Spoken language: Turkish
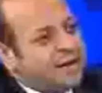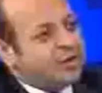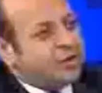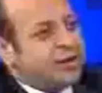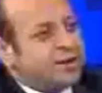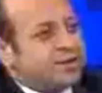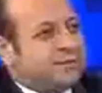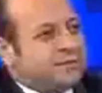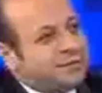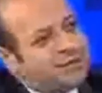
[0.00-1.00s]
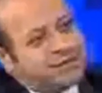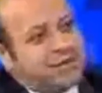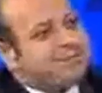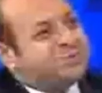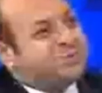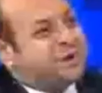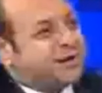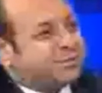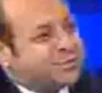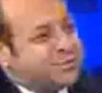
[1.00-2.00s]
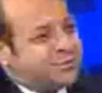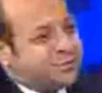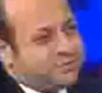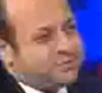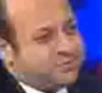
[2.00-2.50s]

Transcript: ilk gören yine Sayın Başbakanımız oldu.